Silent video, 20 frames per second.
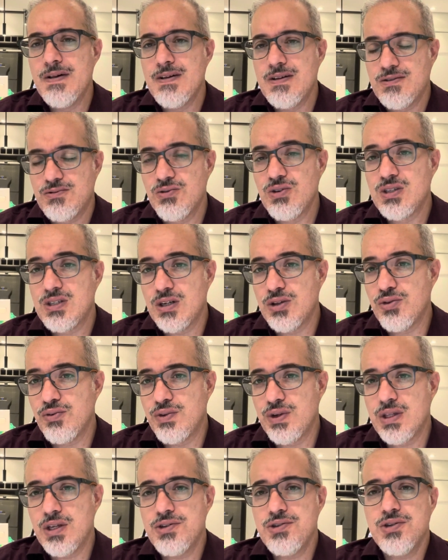Se você
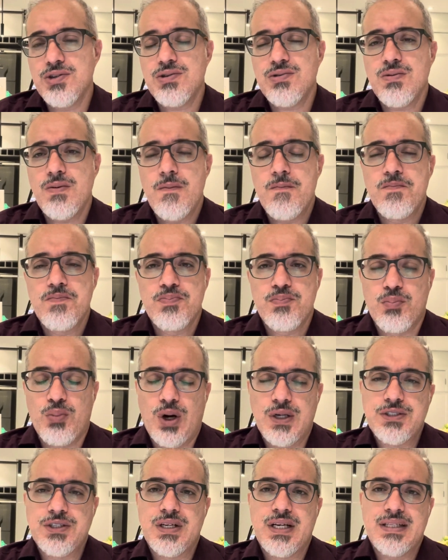duvida disso,
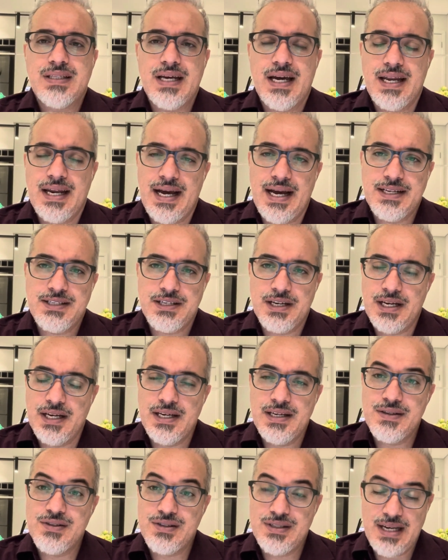bote na internet aí
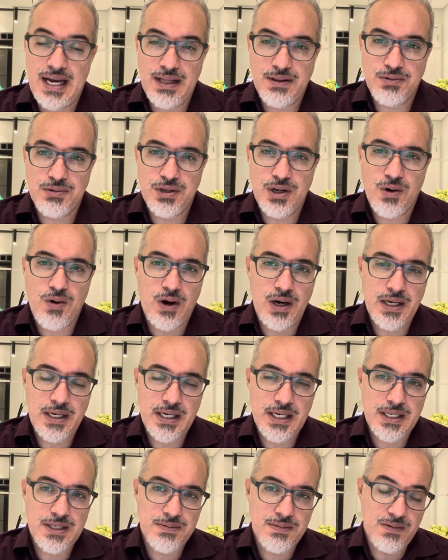inseto Nicole
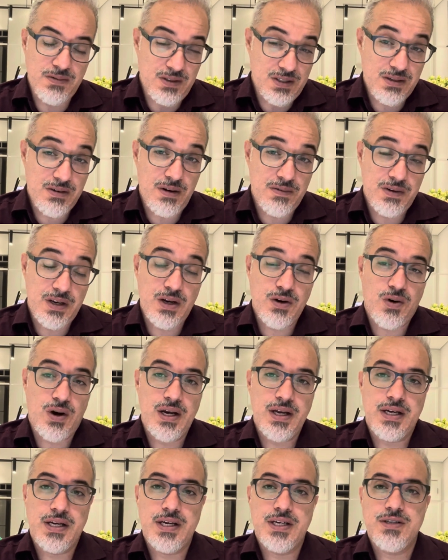Kidman, você vai ver
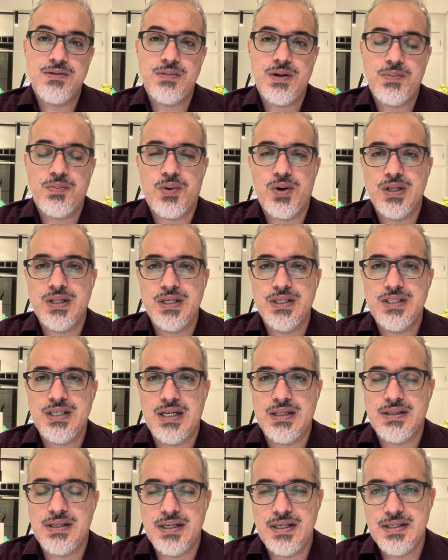Nicole Kidman, importante
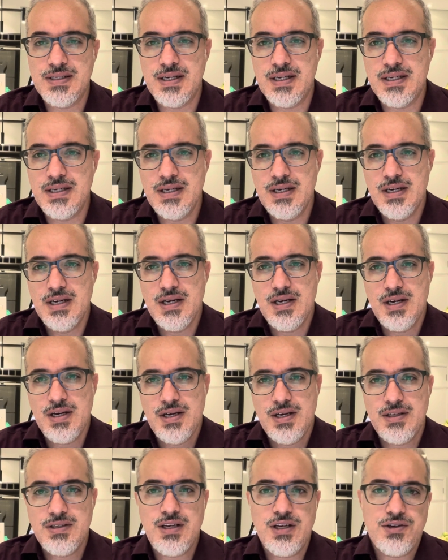atriz ali,
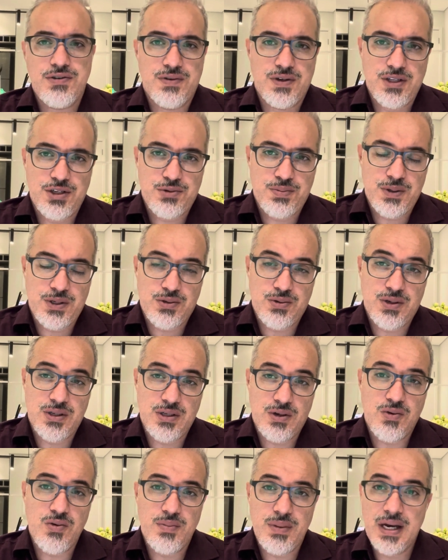incentivando as pessoas
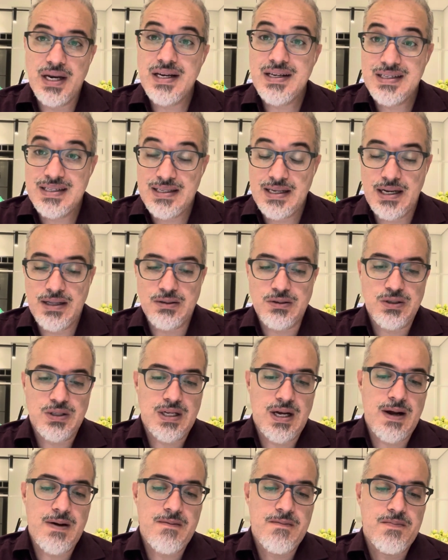a comerem insetos,
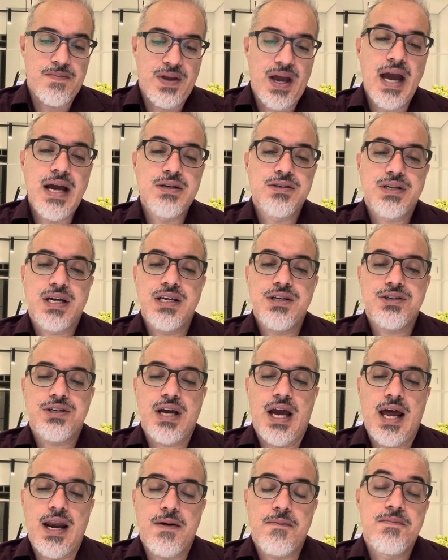tá? É isso que eles
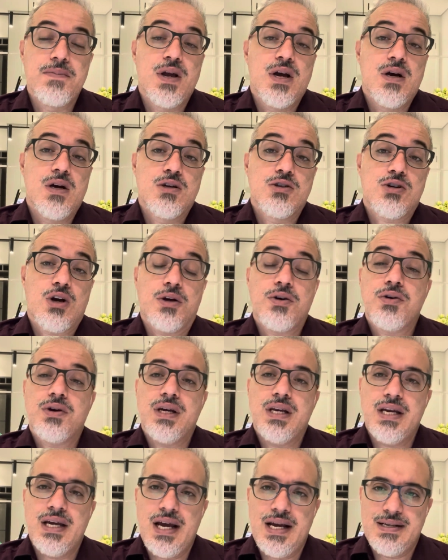querem. Só que o que
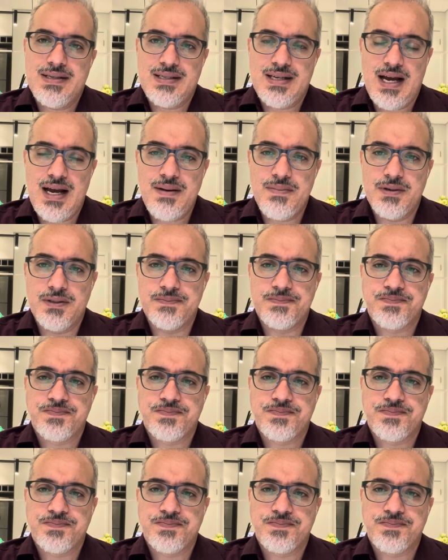ninguém sabe,